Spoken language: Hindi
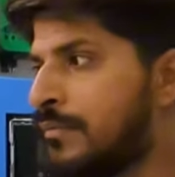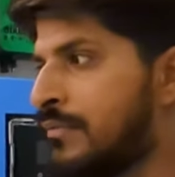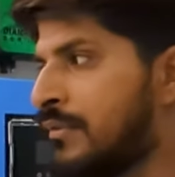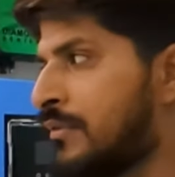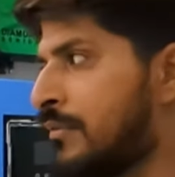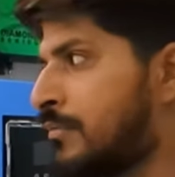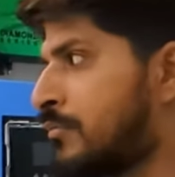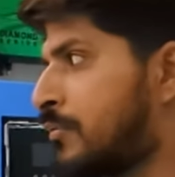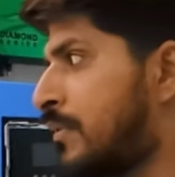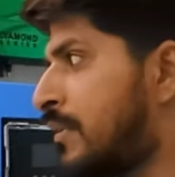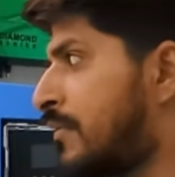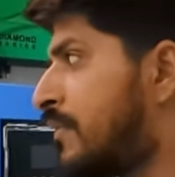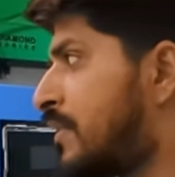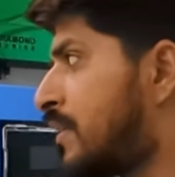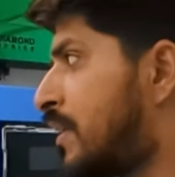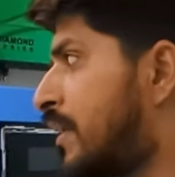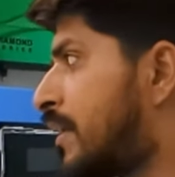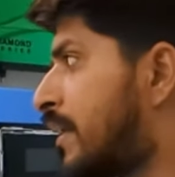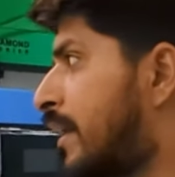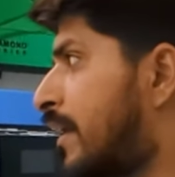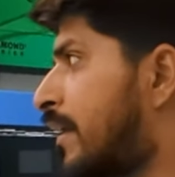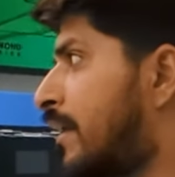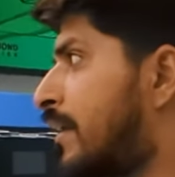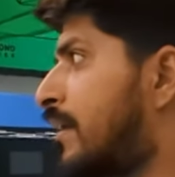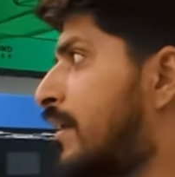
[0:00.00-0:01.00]
उससे विजिट
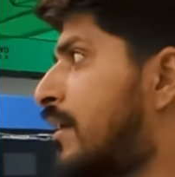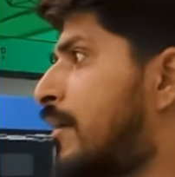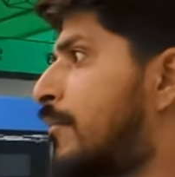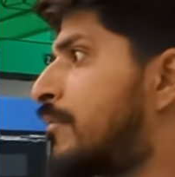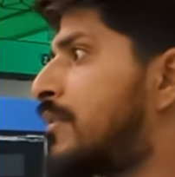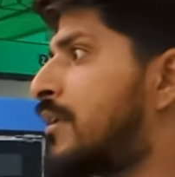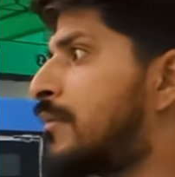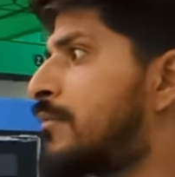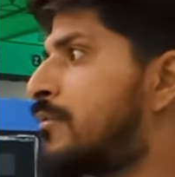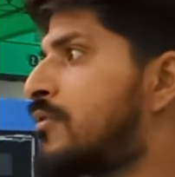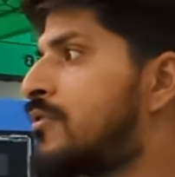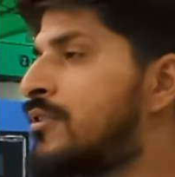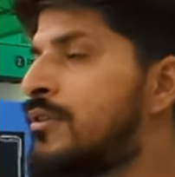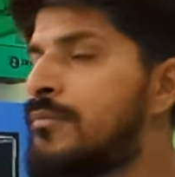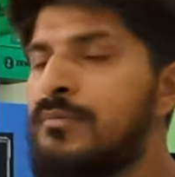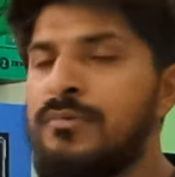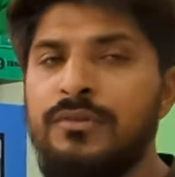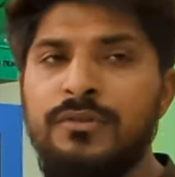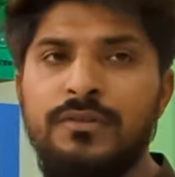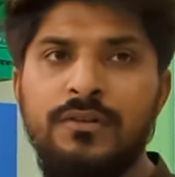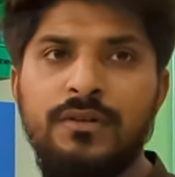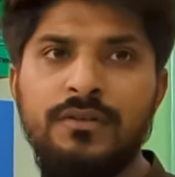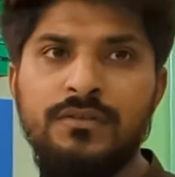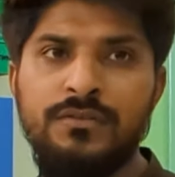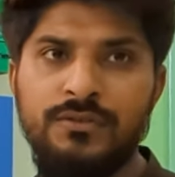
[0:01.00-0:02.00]
कर लें आप डब्ल्यू डब्ल्यू
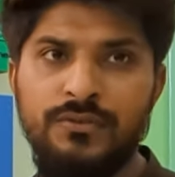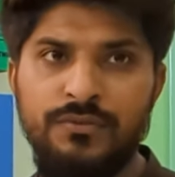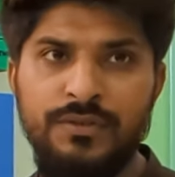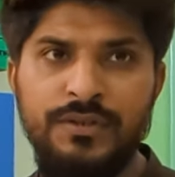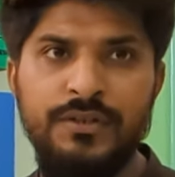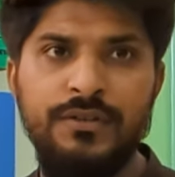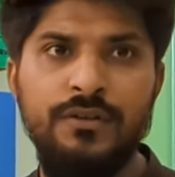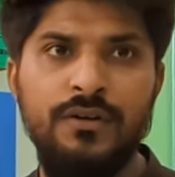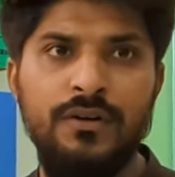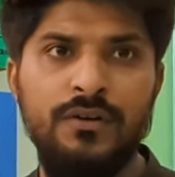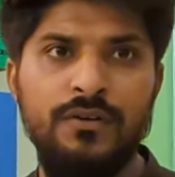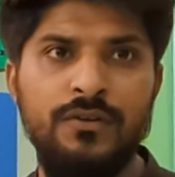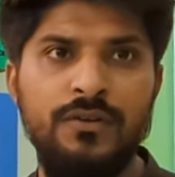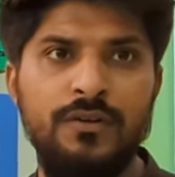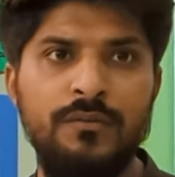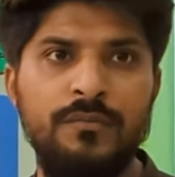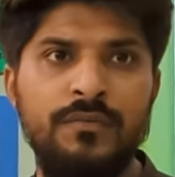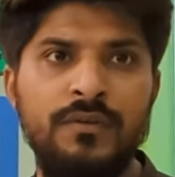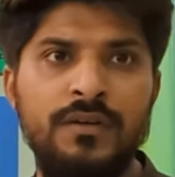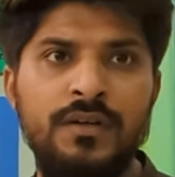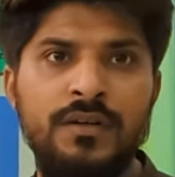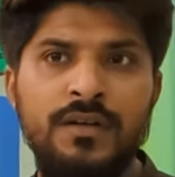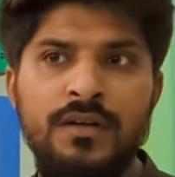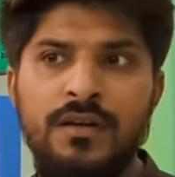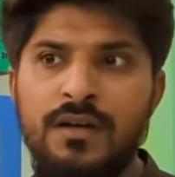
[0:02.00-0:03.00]
डॉट यूनिक डॉट कॉम
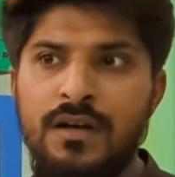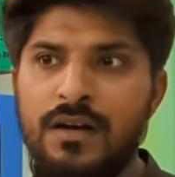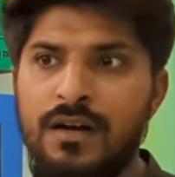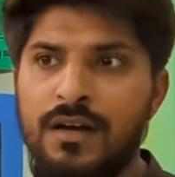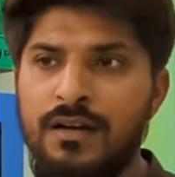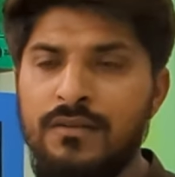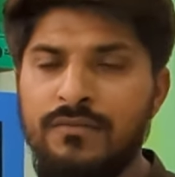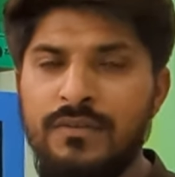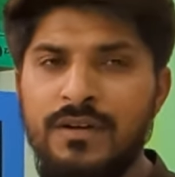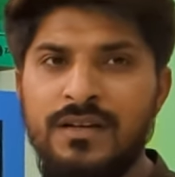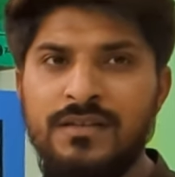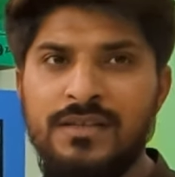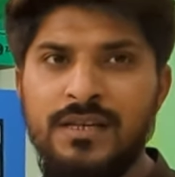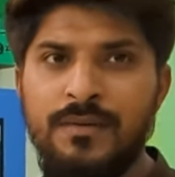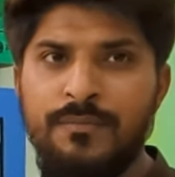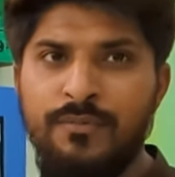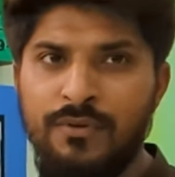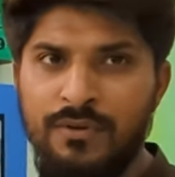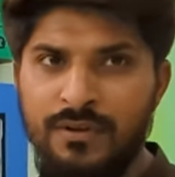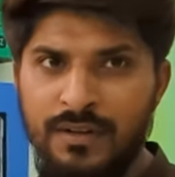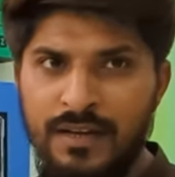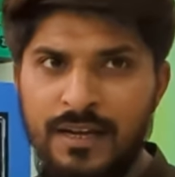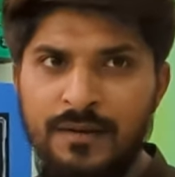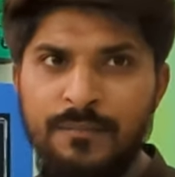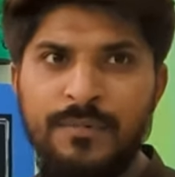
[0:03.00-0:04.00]
अगर वहाँ से आप
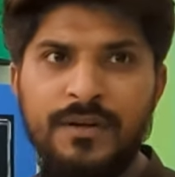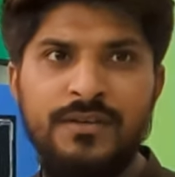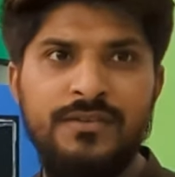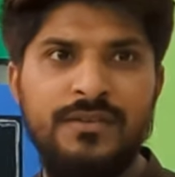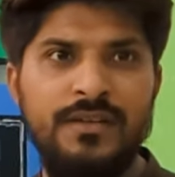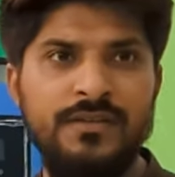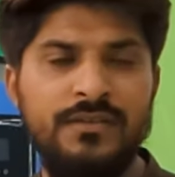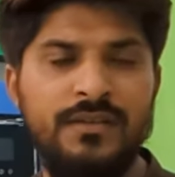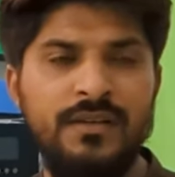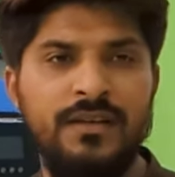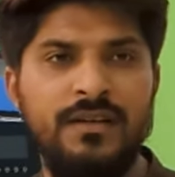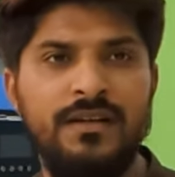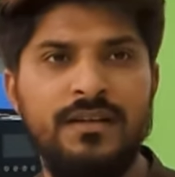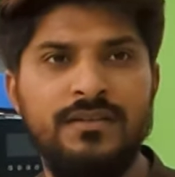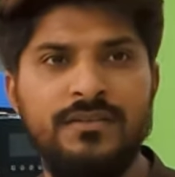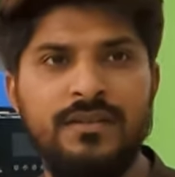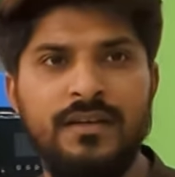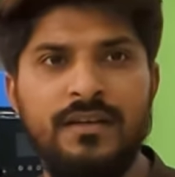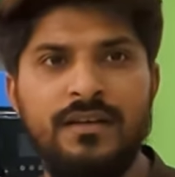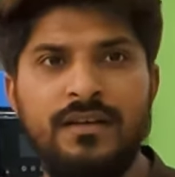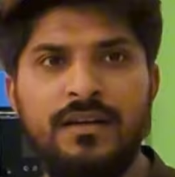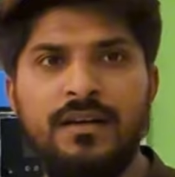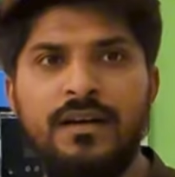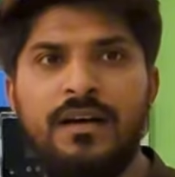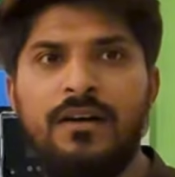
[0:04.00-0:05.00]
ऑनलाइन परचेज़ करना
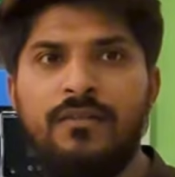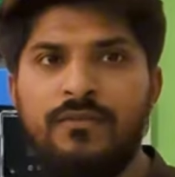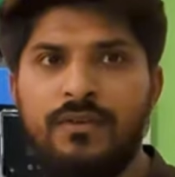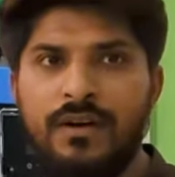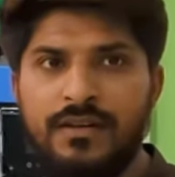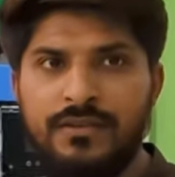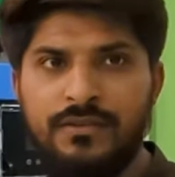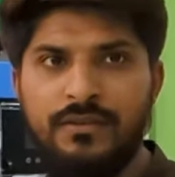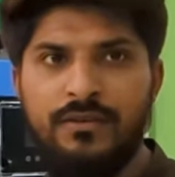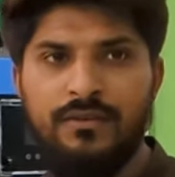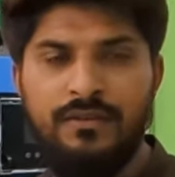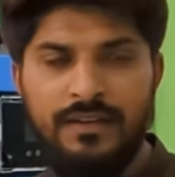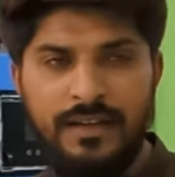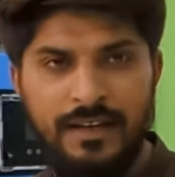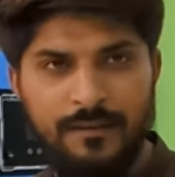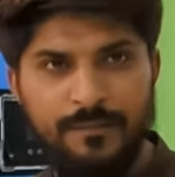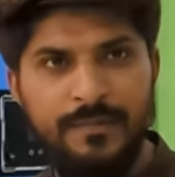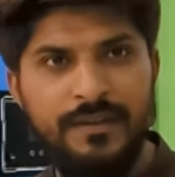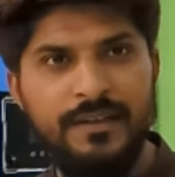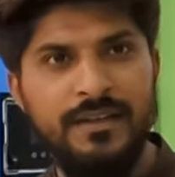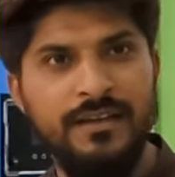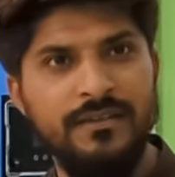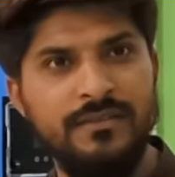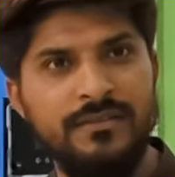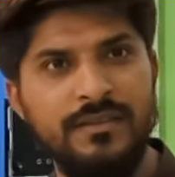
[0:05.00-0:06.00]
चाहें आप वहाँ से ऑनलाइन भी
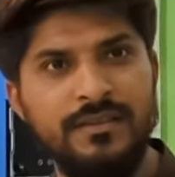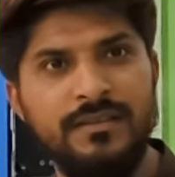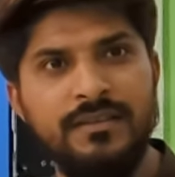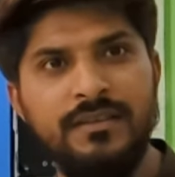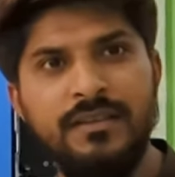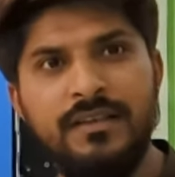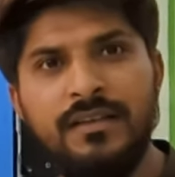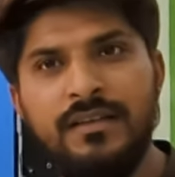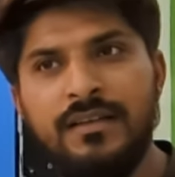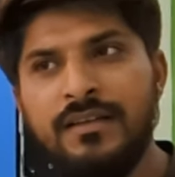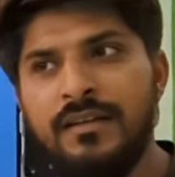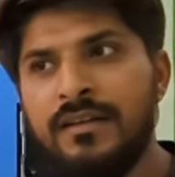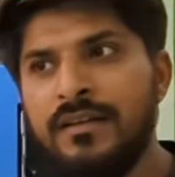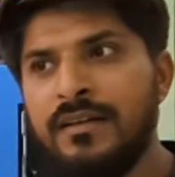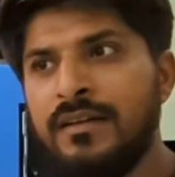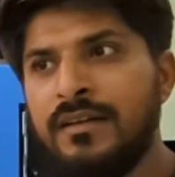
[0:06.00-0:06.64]
कर सकते हैं